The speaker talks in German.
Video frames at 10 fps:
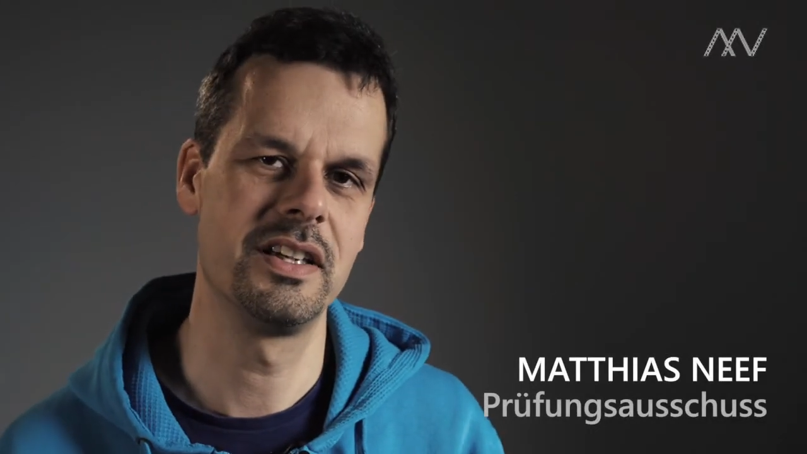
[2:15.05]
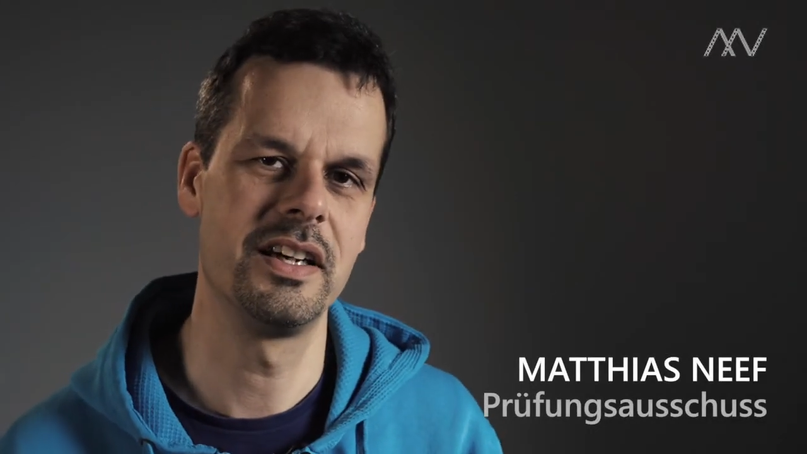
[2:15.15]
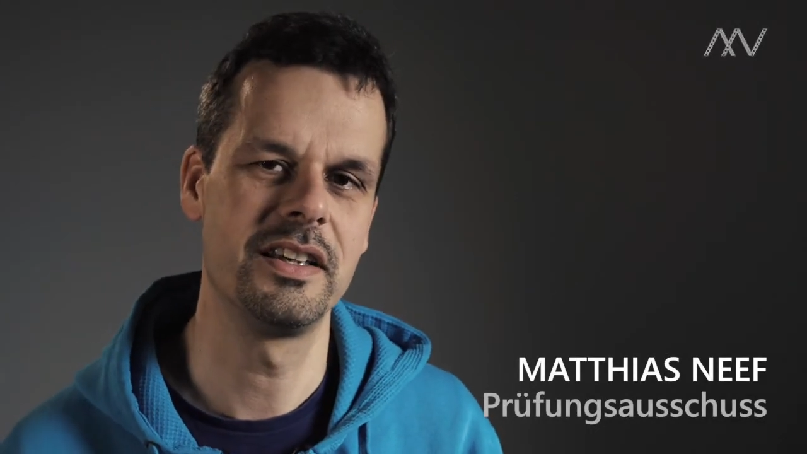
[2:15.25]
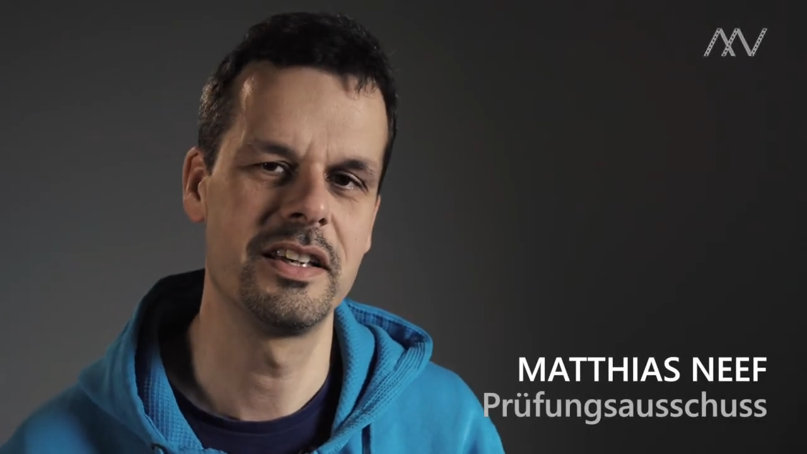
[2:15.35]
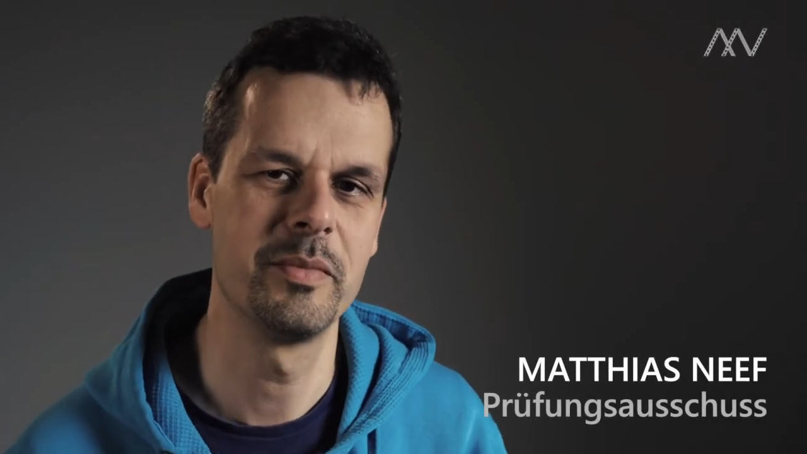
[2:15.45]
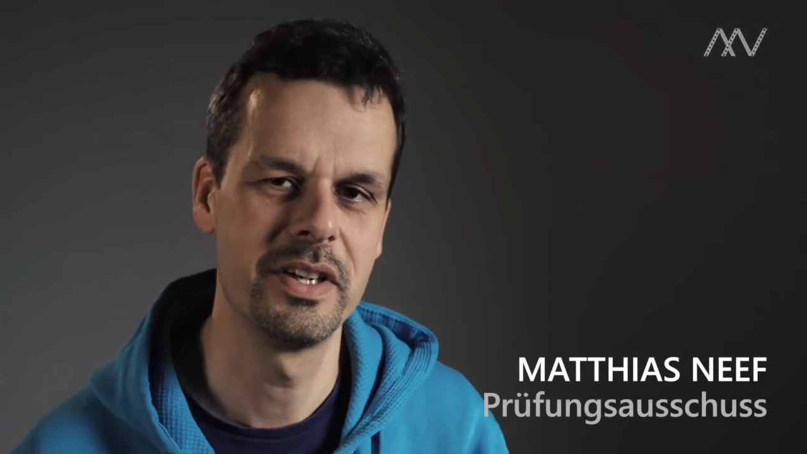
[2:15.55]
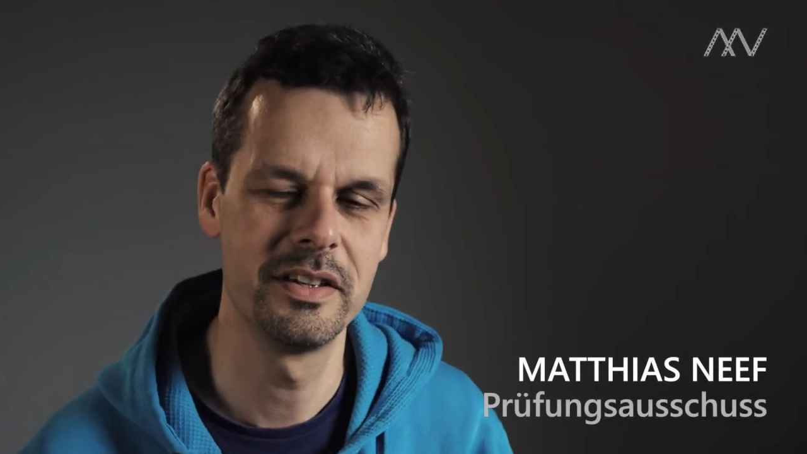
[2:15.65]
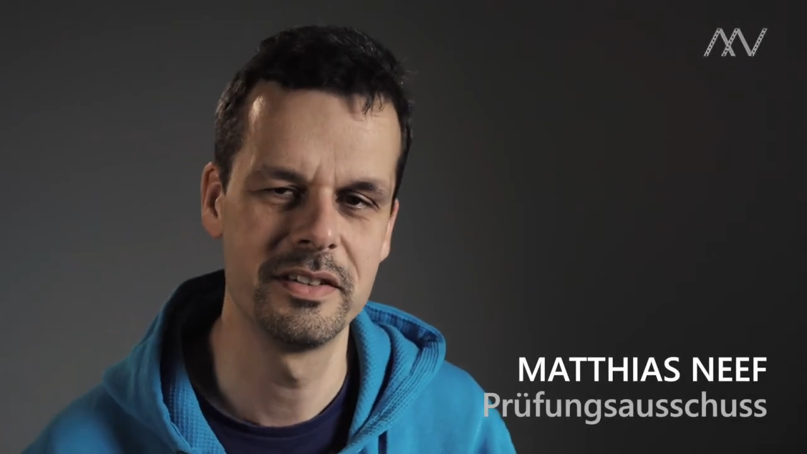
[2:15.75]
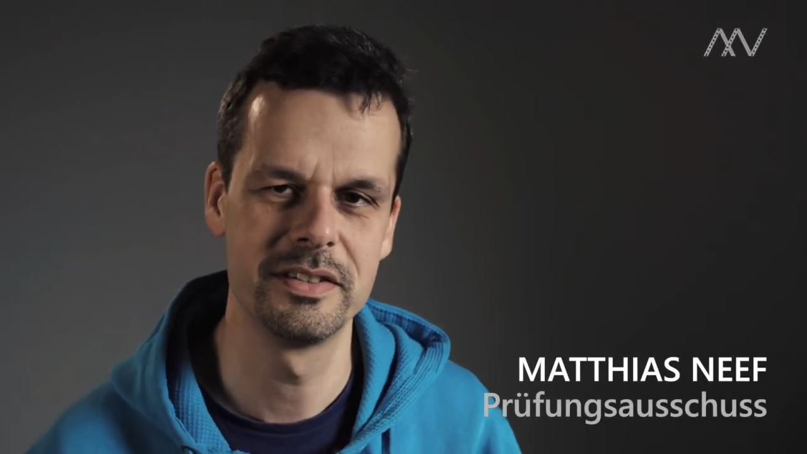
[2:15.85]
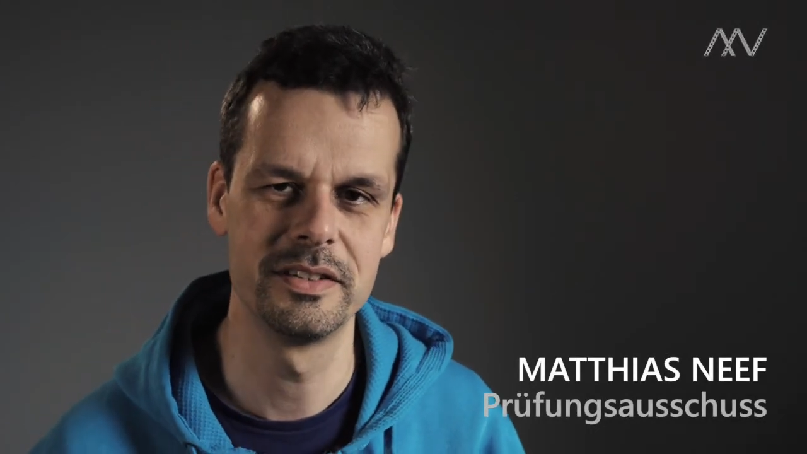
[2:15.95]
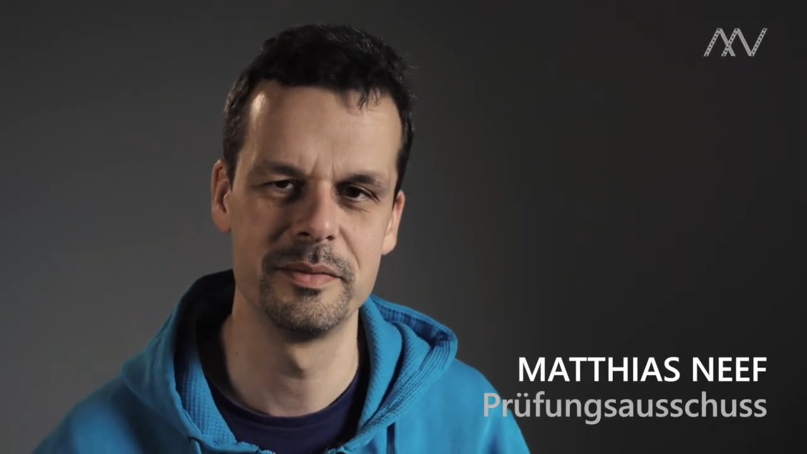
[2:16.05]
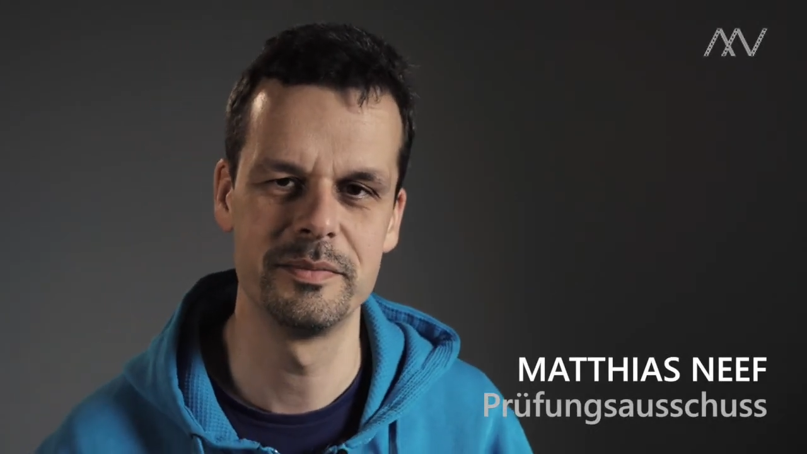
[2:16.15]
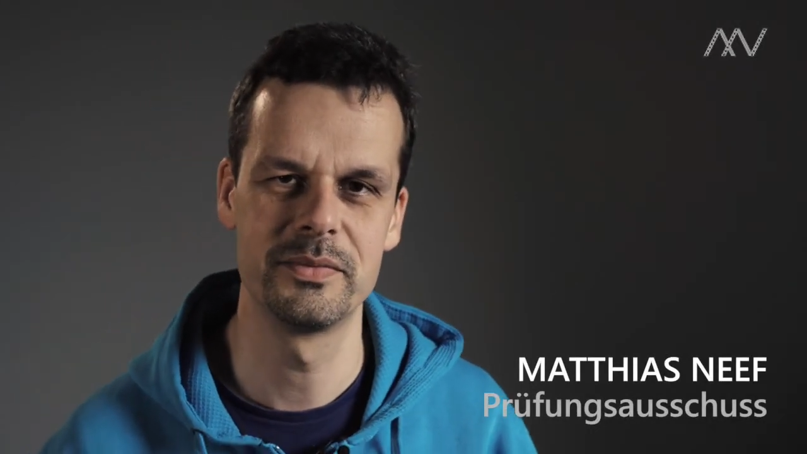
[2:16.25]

eigentlich immer ähm,